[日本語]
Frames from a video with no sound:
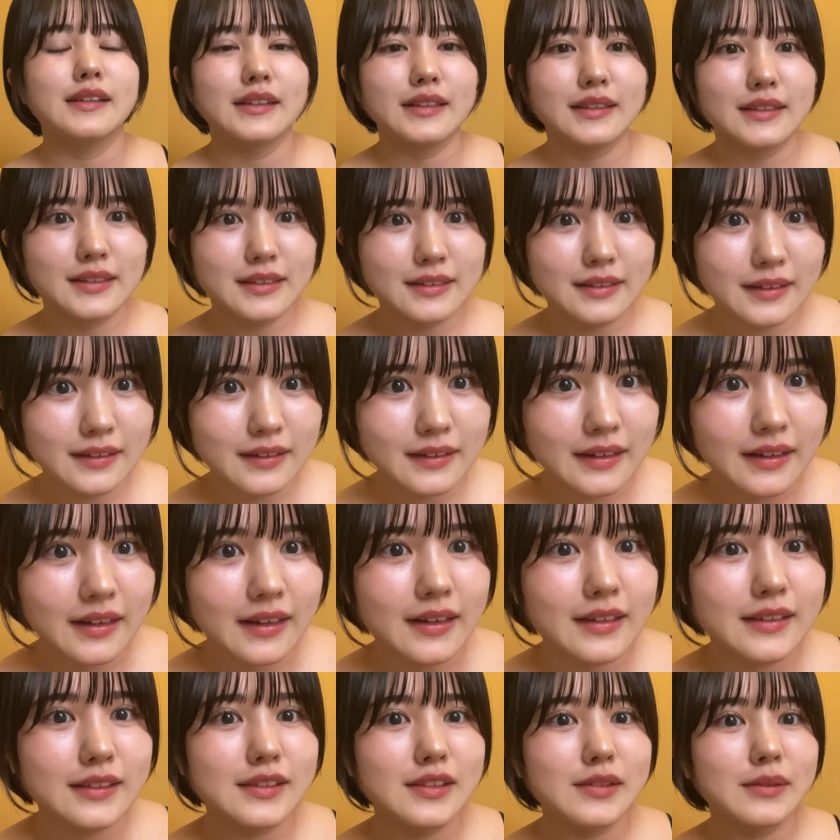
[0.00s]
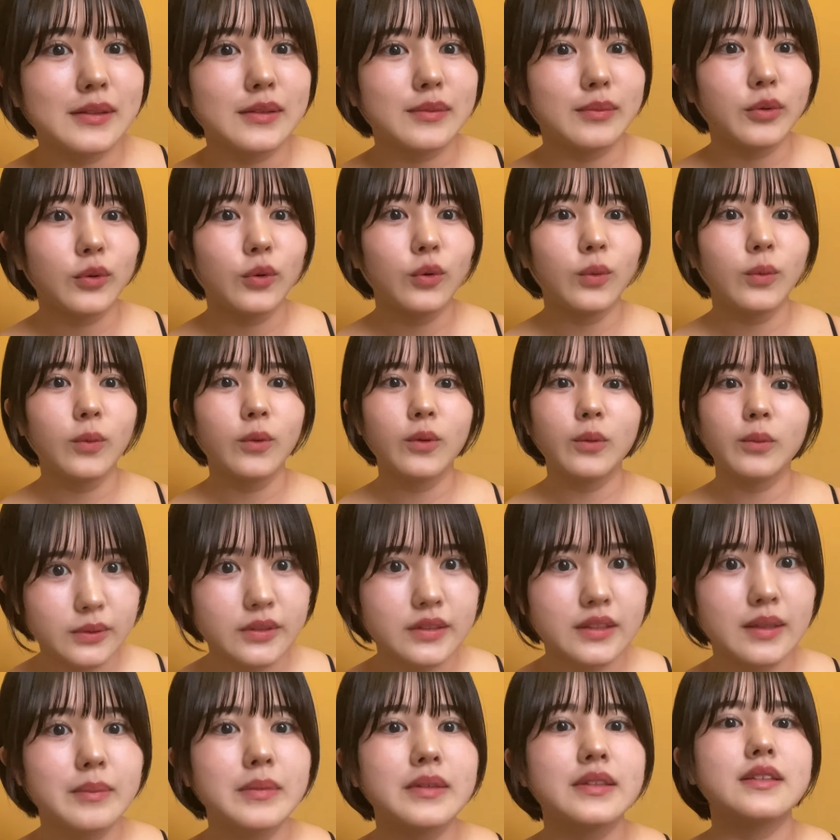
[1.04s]
期間が空いてしまって、もうほぼほぼ
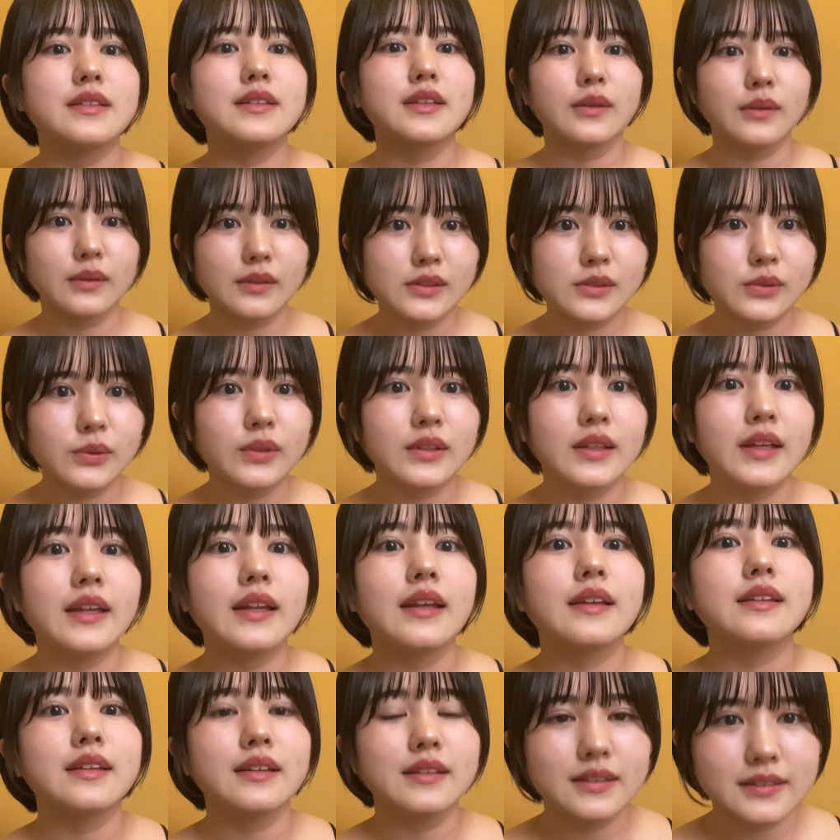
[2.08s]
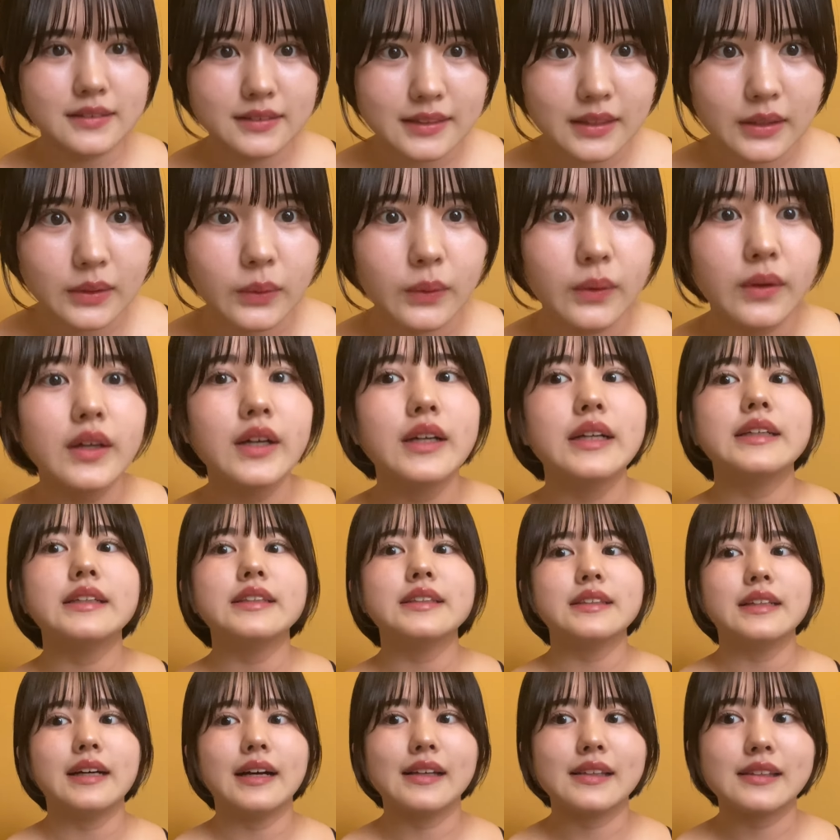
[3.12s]
やめてたような状態だったんですけど、
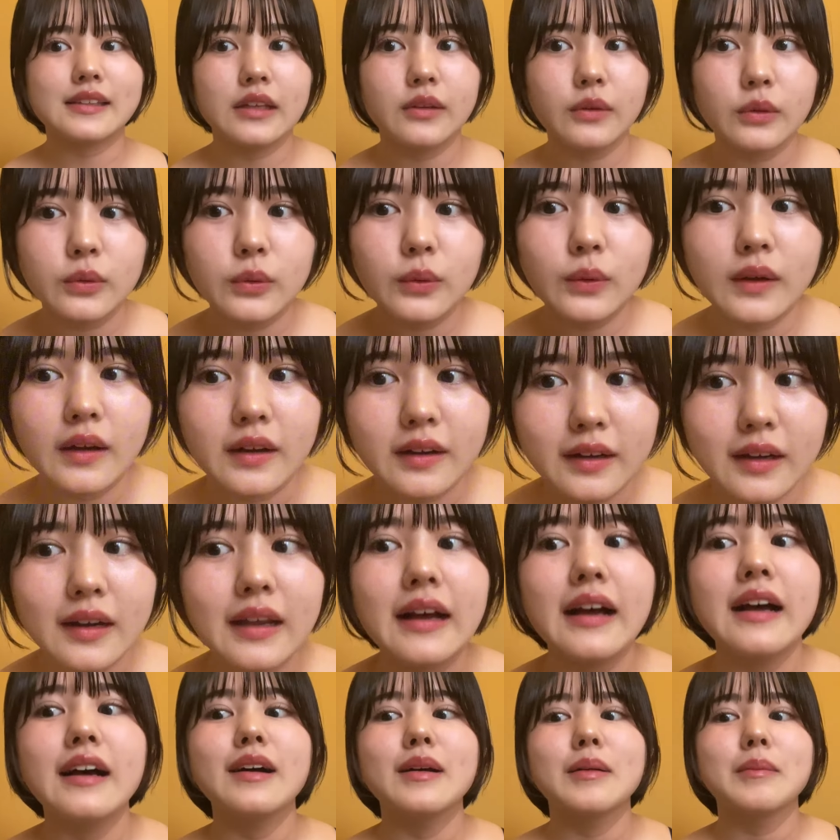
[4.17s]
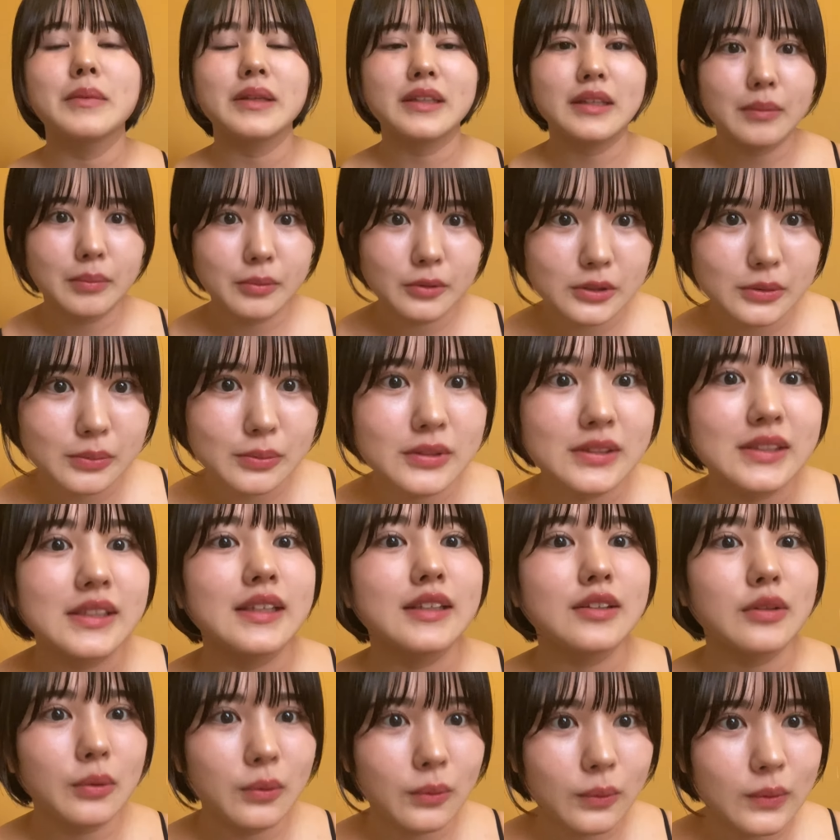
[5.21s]
明日の動画からまたぼちぼち
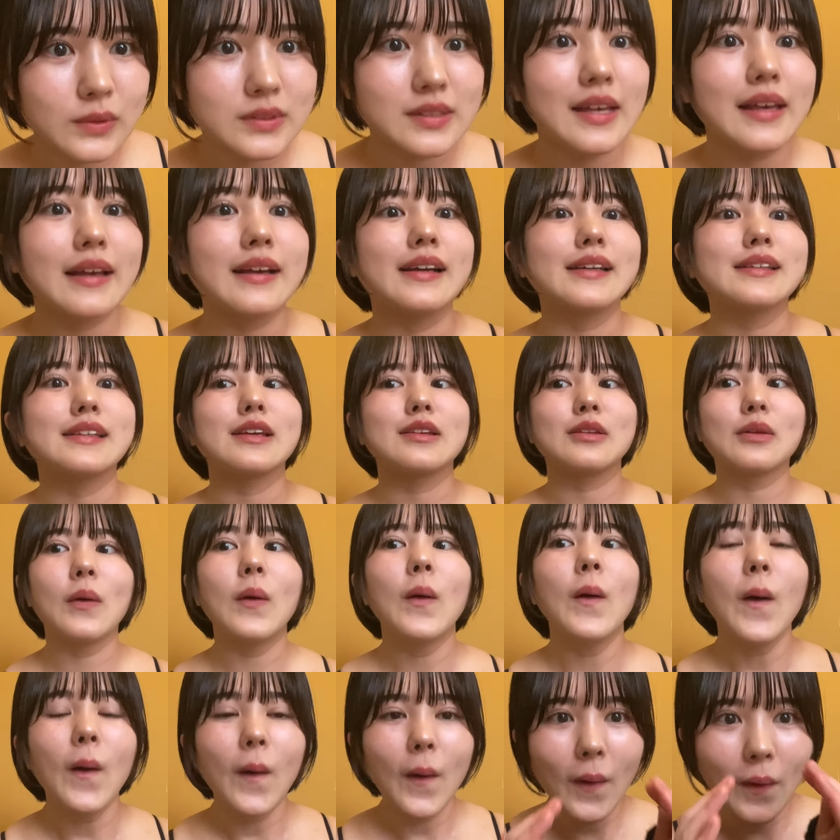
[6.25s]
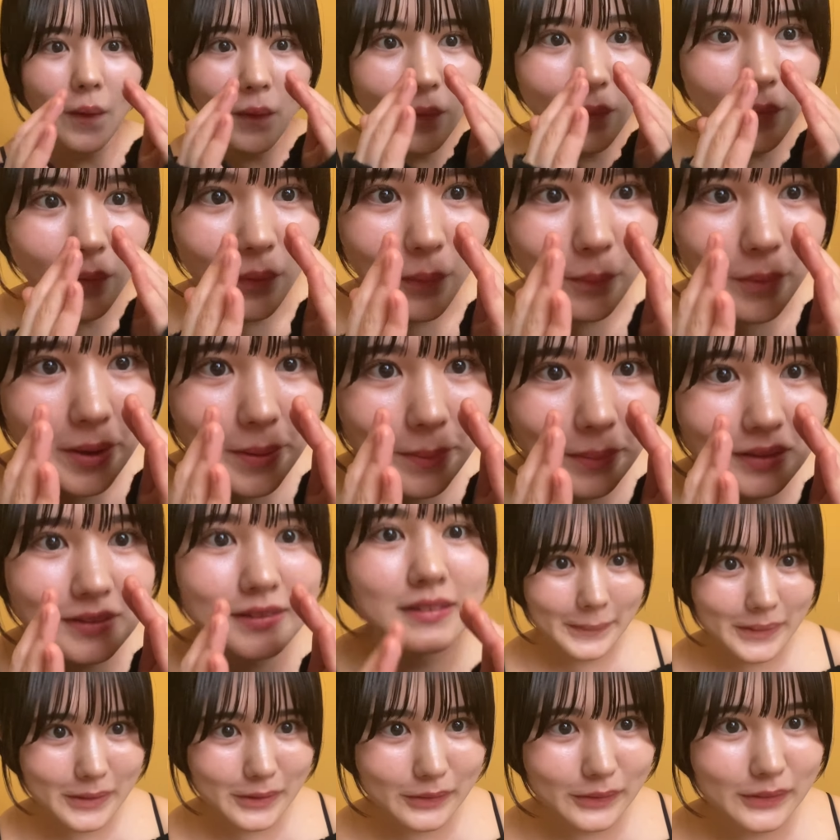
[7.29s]
投稿再開したいと思いま
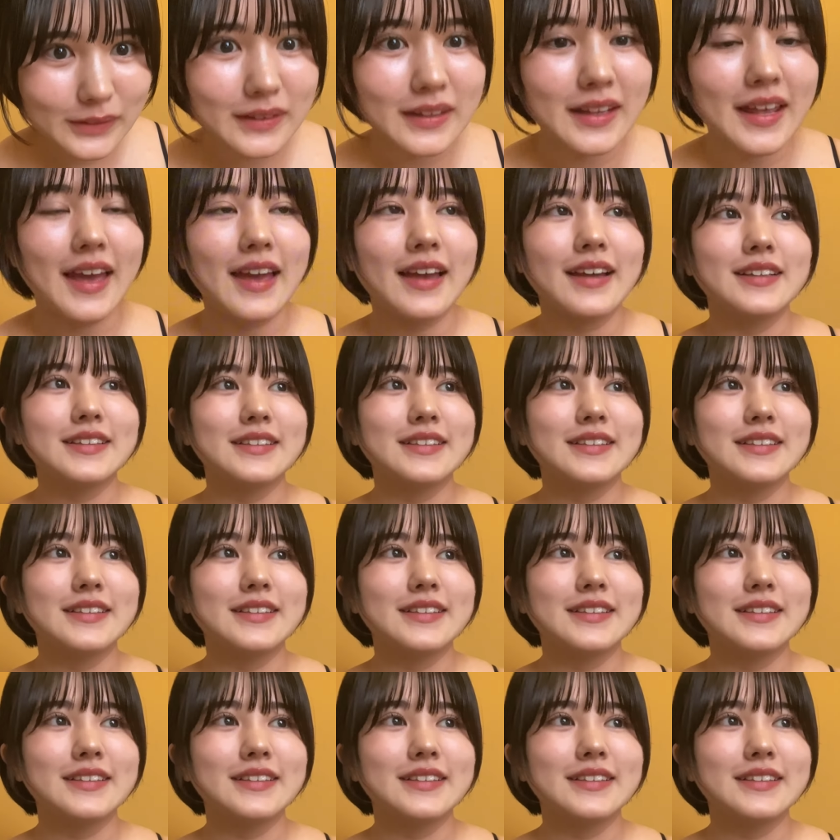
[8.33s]
す。ということで、